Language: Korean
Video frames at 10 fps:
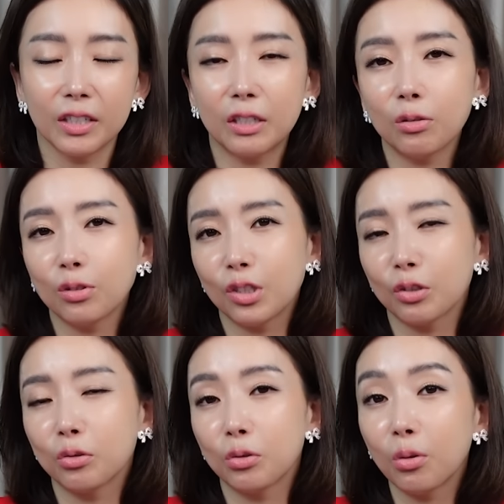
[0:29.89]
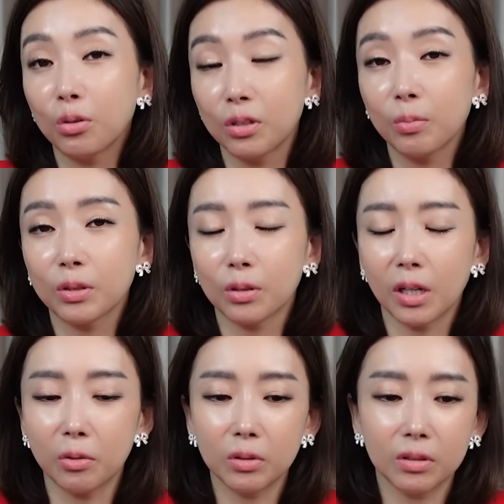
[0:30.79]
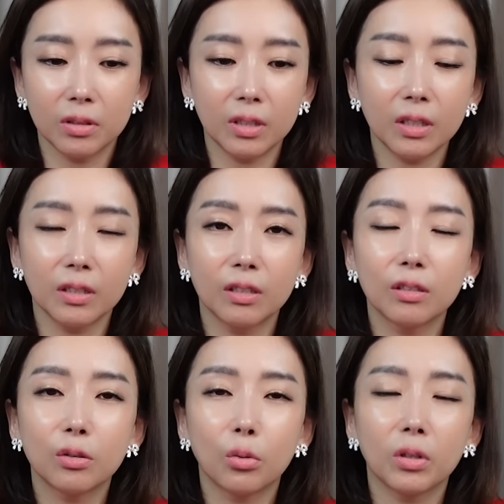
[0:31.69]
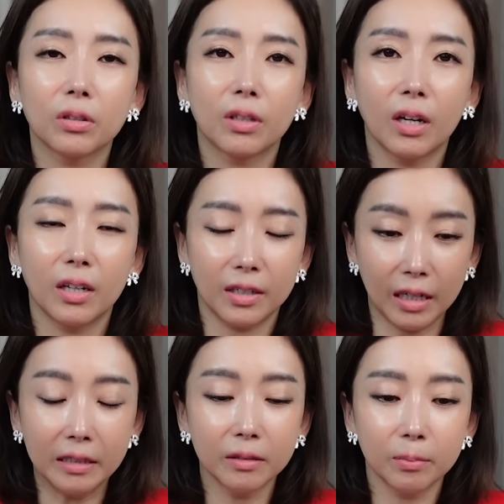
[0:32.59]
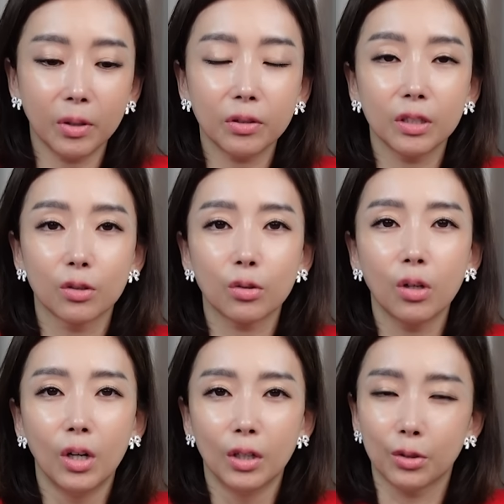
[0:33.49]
이런 식으로 흐르면서 당원들이 등을 돌렸다라는 평이 있죠.